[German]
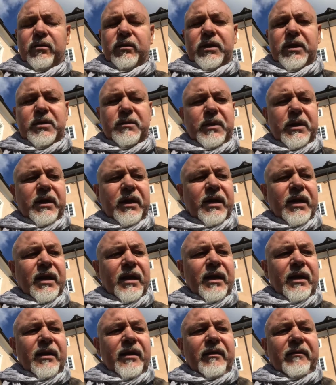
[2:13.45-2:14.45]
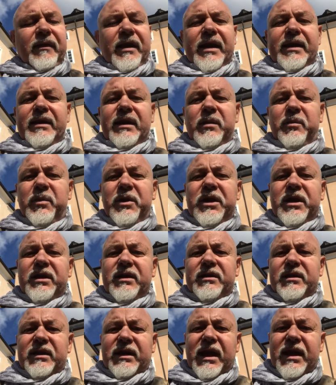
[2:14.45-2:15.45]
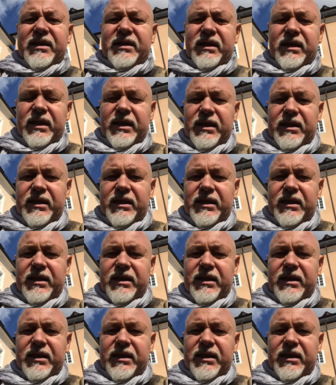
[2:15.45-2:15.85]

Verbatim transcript: Und deswegen werden eben hier diese 30